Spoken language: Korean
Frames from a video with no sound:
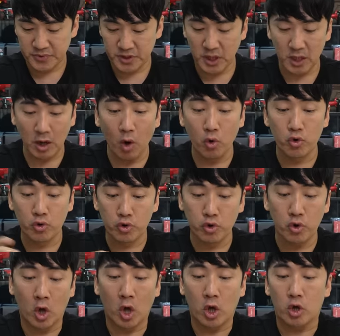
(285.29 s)
자, 아우,
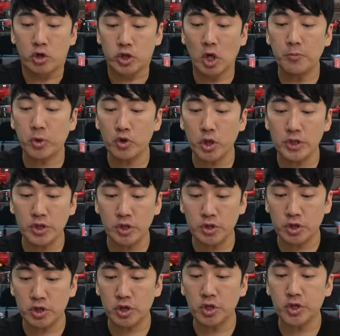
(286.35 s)
설명 다정이
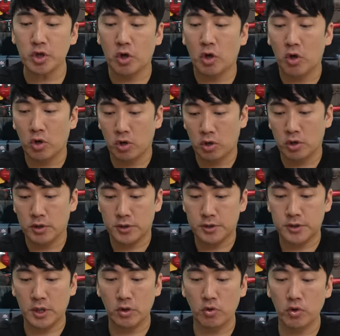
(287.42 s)
뜨었어
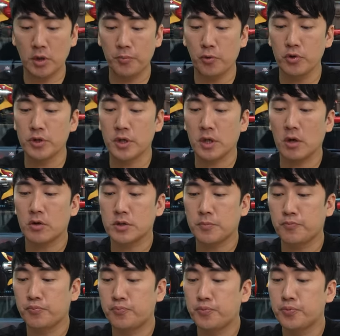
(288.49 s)
자 이렇게 보여드릴게요. 자,
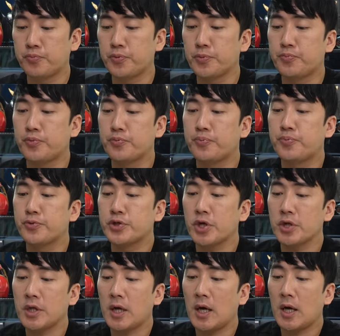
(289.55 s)
부, 부, 부,
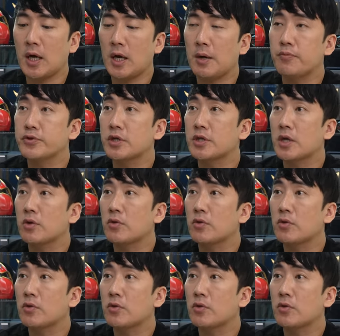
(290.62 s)
붙였다 붙였다